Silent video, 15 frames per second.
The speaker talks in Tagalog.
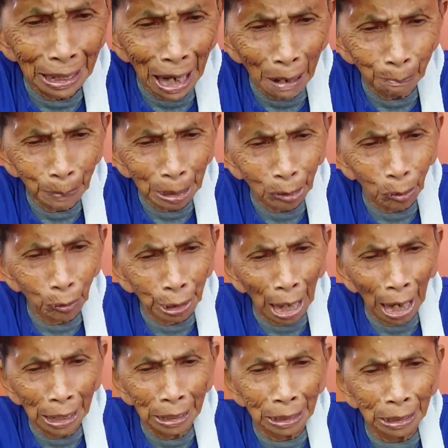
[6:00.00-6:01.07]
Malapit ko
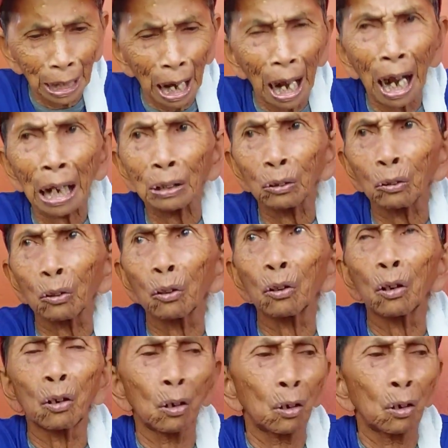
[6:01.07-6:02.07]
yan ah, ano okay.